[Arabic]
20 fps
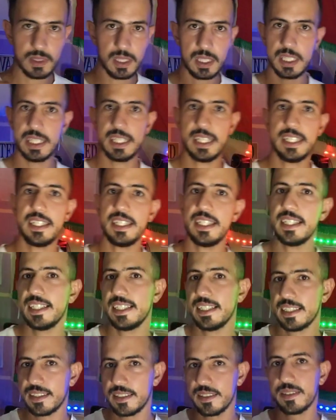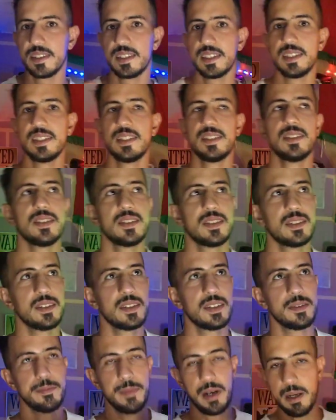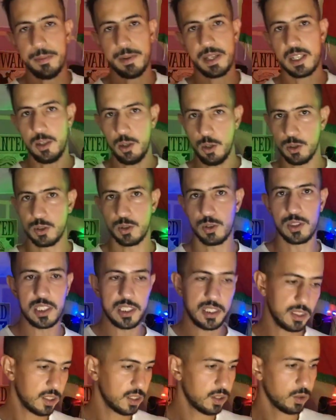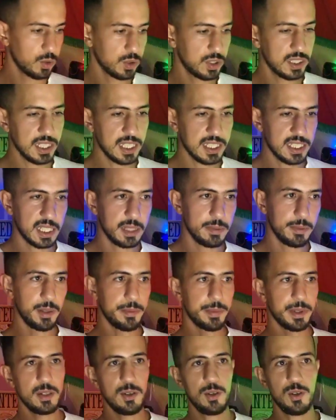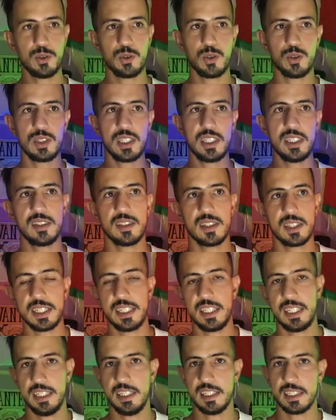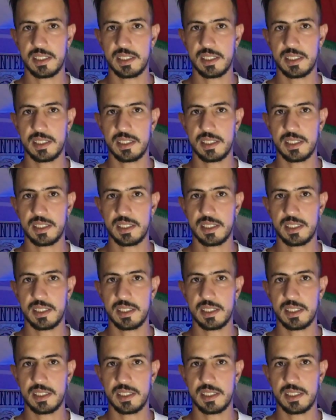يعني المعبر الحدودي وصلنا لذاك المعبر الحدودي ريحنا